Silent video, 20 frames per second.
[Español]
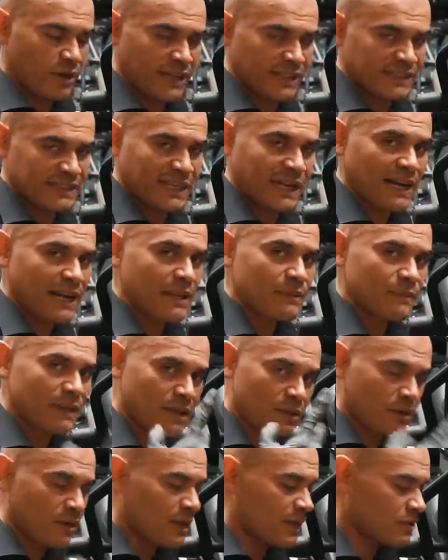entrara en
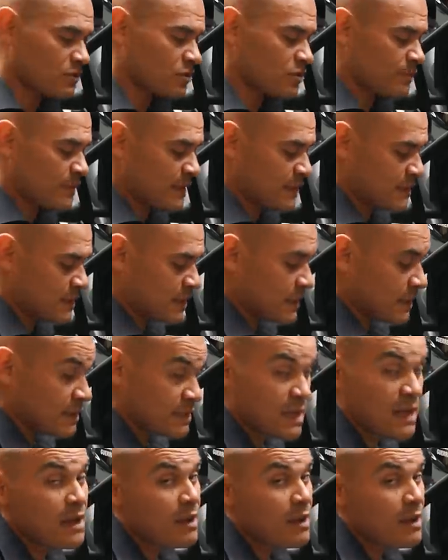medio de las dos pastillas.